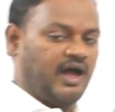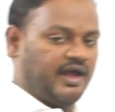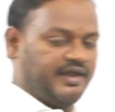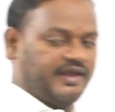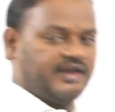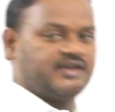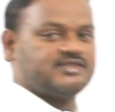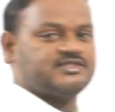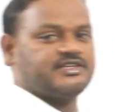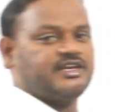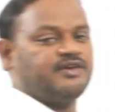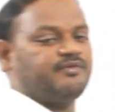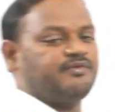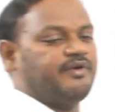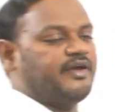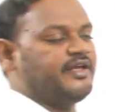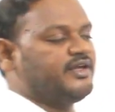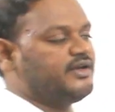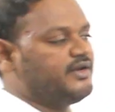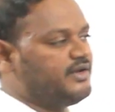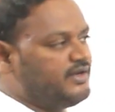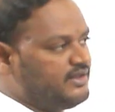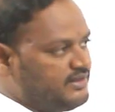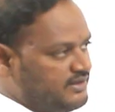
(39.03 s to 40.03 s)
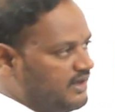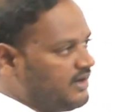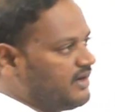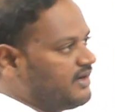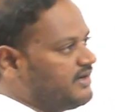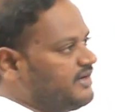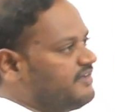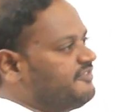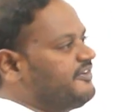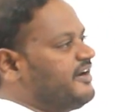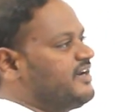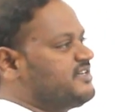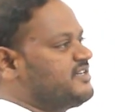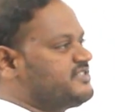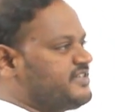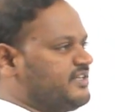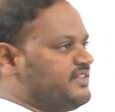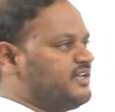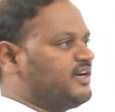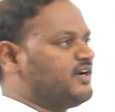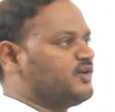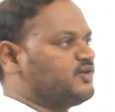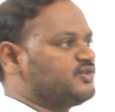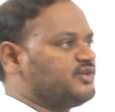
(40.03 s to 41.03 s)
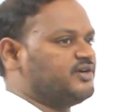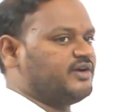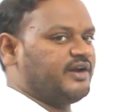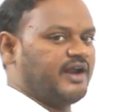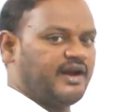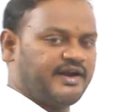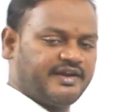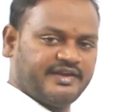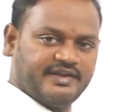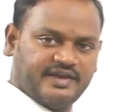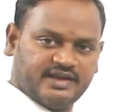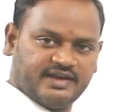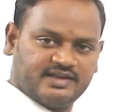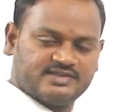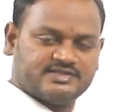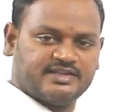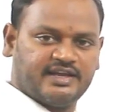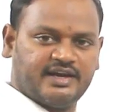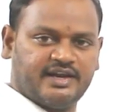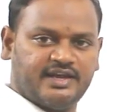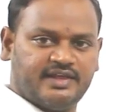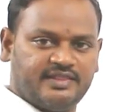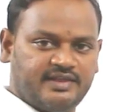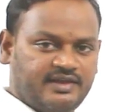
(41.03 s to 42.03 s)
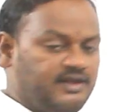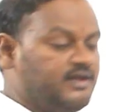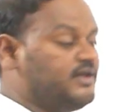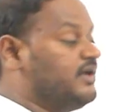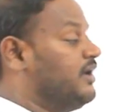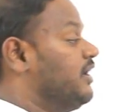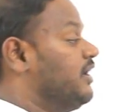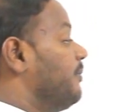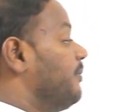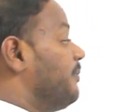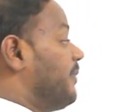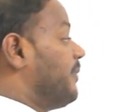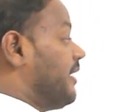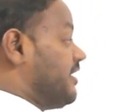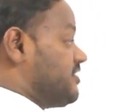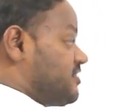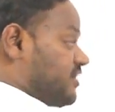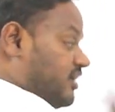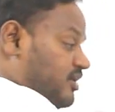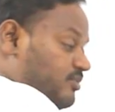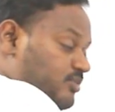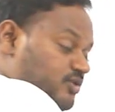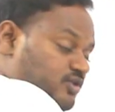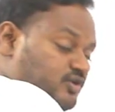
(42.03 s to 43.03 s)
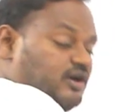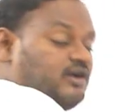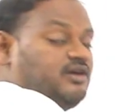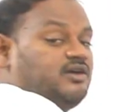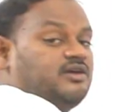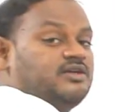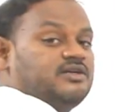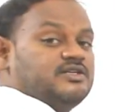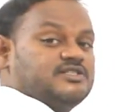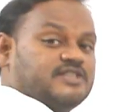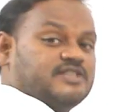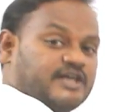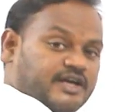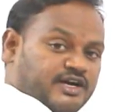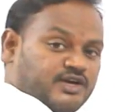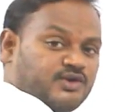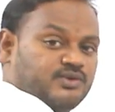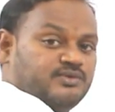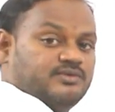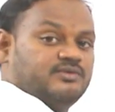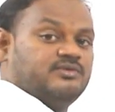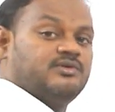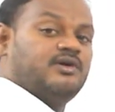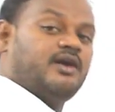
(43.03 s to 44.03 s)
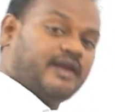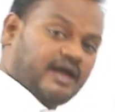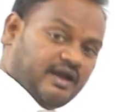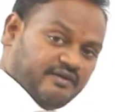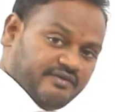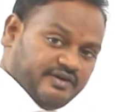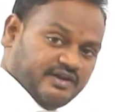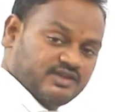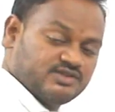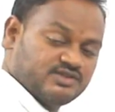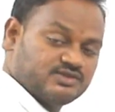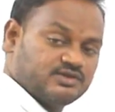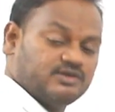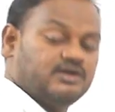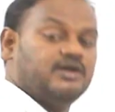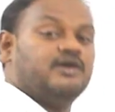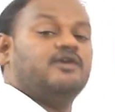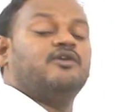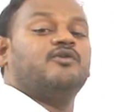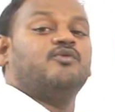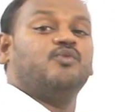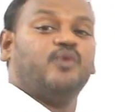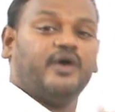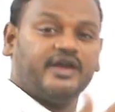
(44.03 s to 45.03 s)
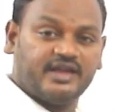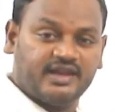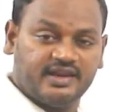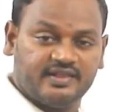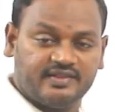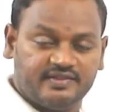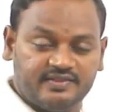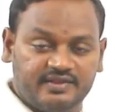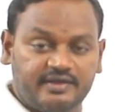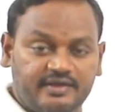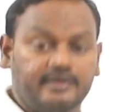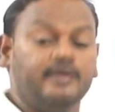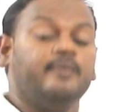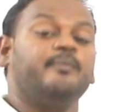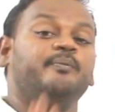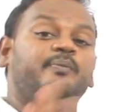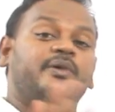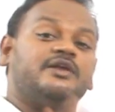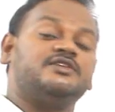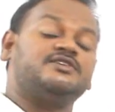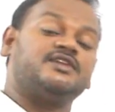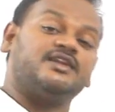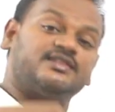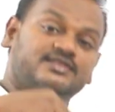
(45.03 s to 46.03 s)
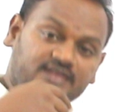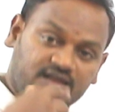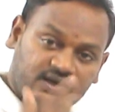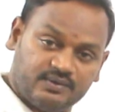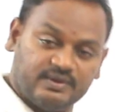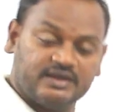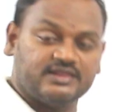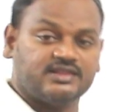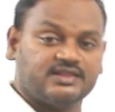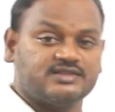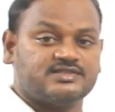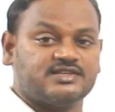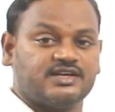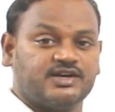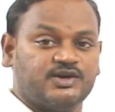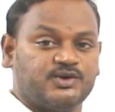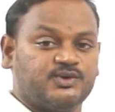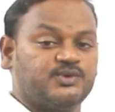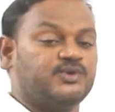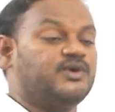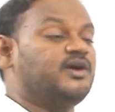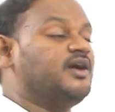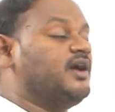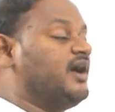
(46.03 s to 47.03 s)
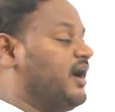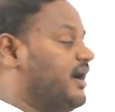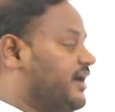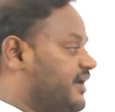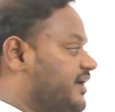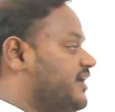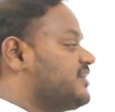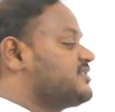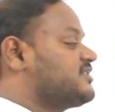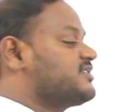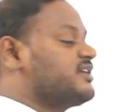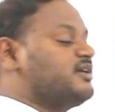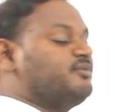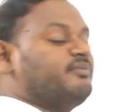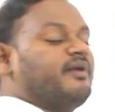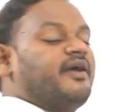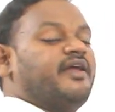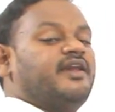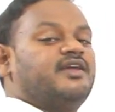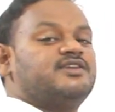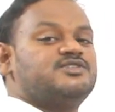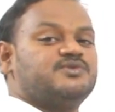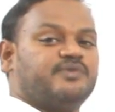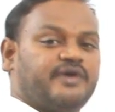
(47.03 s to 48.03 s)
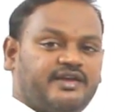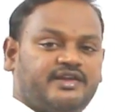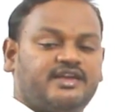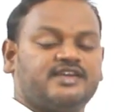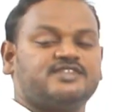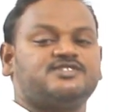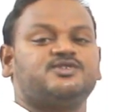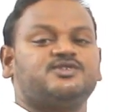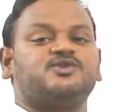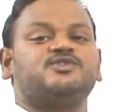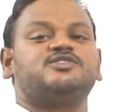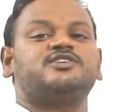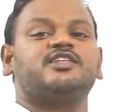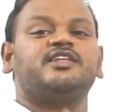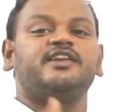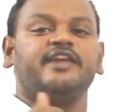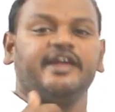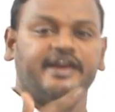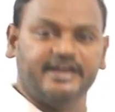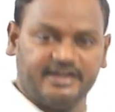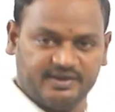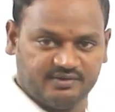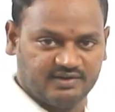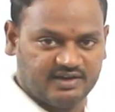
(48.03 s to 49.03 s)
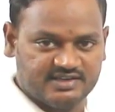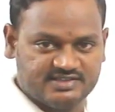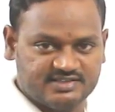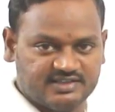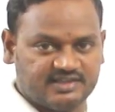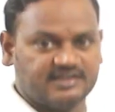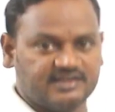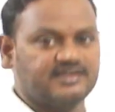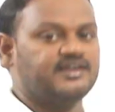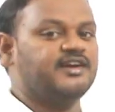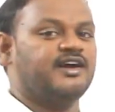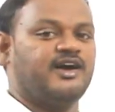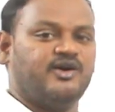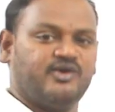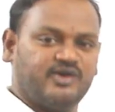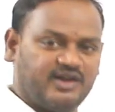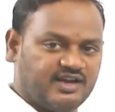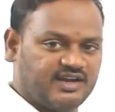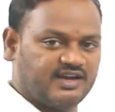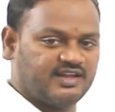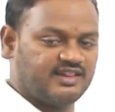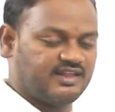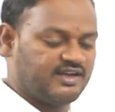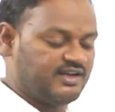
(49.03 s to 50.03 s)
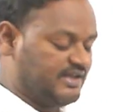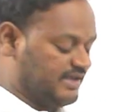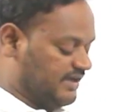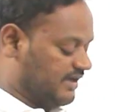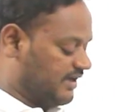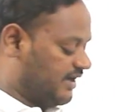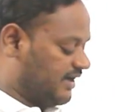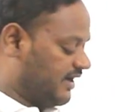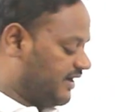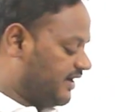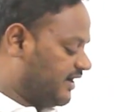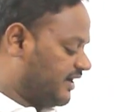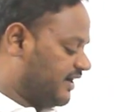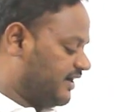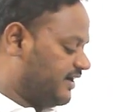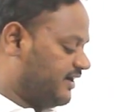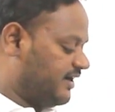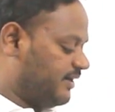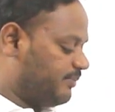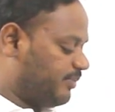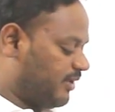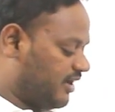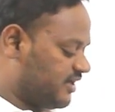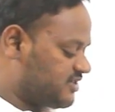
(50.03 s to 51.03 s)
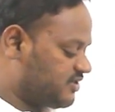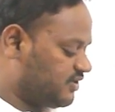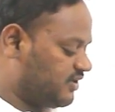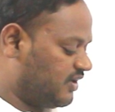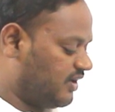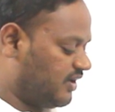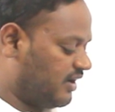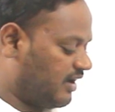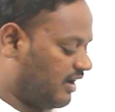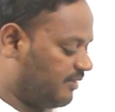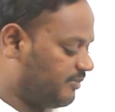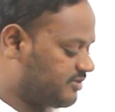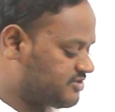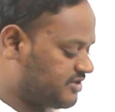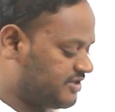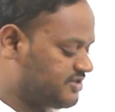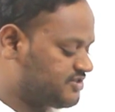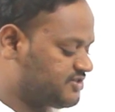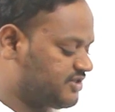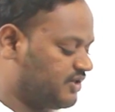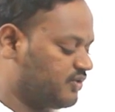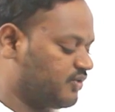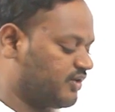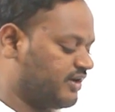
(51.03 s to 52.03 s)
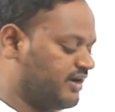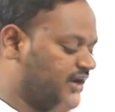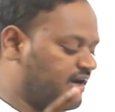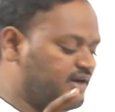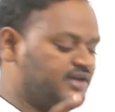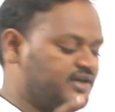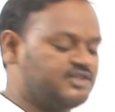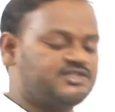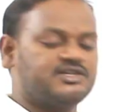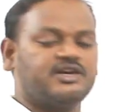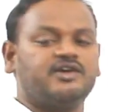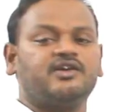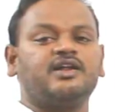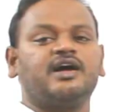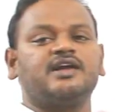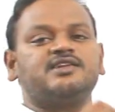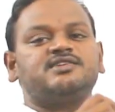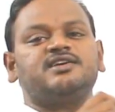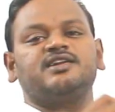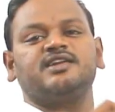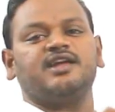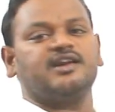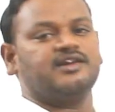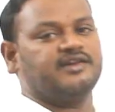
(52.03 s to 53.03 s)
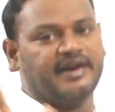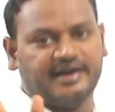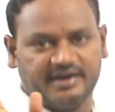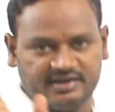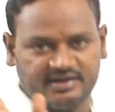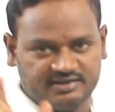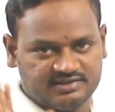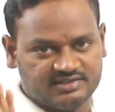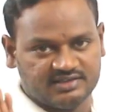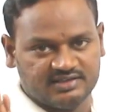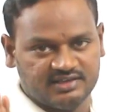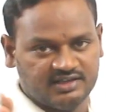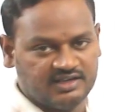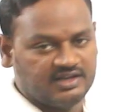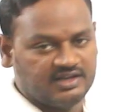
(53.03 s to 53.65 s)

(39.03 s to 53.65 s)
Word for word: ఆ ఎక్స్కి వైకి డిఫరెన్స్ ఏందని అడుగుతాడు అంటే ఎక్స్ అనేది పెంచక ముందుగా సగటు అంటే యావరేజ్ వై అనేది పెంచిన తర్వాత సగటు అంటే ఎక్స్కి మైనస్ వై చేస్తే వచ్చేది నెగిటివ్ ఆన్సర్ అవునా కదా కానీ ఇక్కడ అన్ని పాజిటివ్లో ఆప్షన్ ఇచ్చాడు ఒకటి నన్ను ఇచ్చాడు ఆన్సర్ నన్ను డైరెక్ట్